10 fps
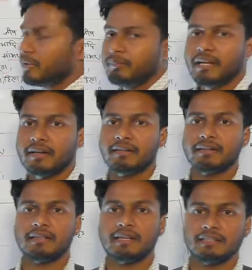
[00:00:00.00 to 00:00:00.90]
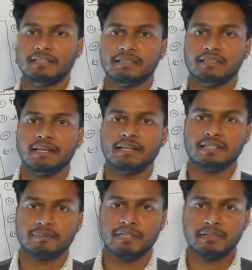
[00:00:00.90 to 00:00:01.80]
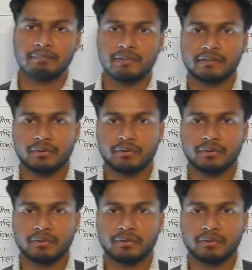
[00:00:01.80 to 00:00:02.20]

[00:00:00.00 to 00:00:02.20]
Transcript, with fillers: अभ्यारण्य की खासियत क्या है इसमें